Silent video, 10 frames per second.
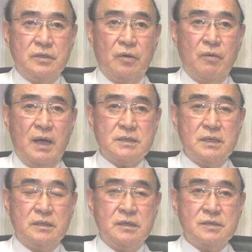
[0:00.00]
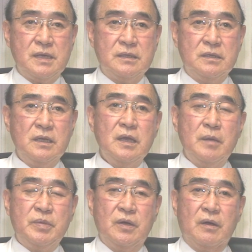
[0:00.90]
이요과학자들이 의사들이
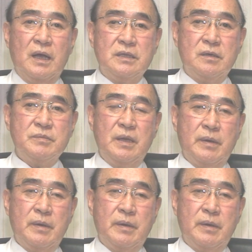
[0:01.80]
비형 간염